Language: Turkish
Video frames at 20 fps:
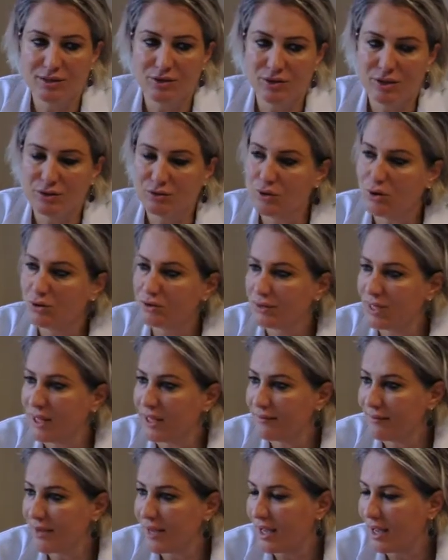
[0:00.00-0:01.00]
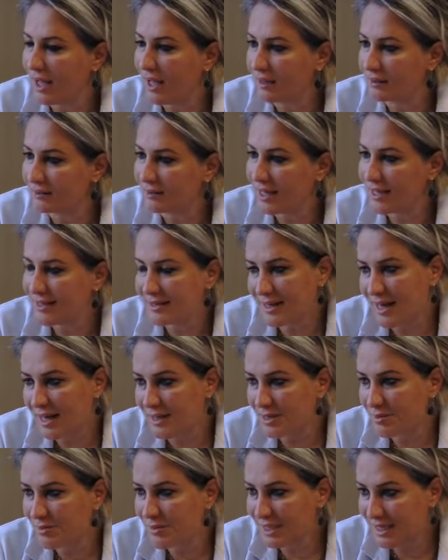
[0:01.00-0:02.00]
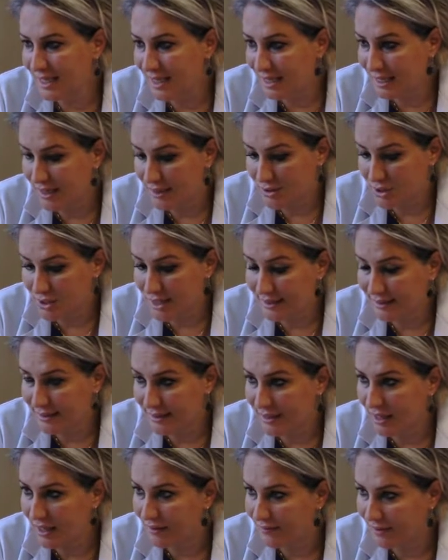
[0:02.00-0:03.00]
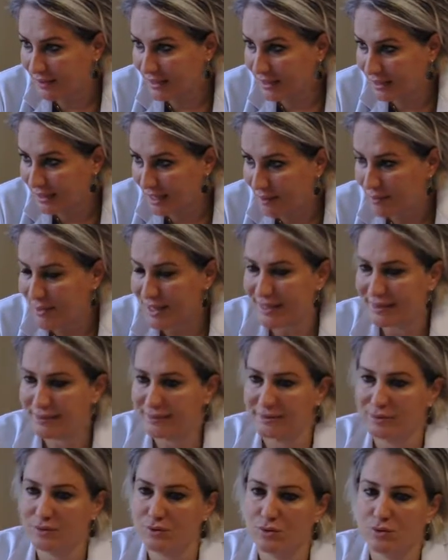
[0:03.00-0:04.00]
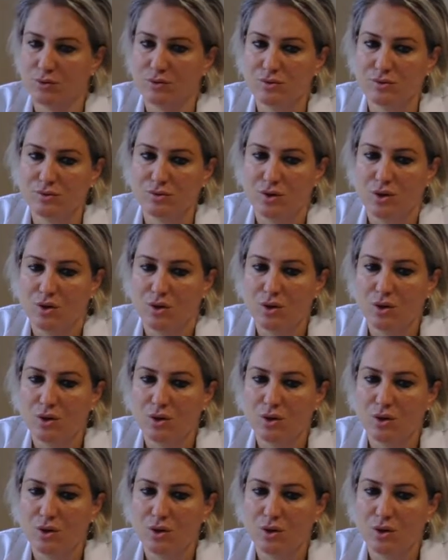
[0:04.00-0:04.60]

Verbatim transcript: göre 4 ay veya 6 ay sadece mide ilacıyla tedaviyi idame ettiriyoruz.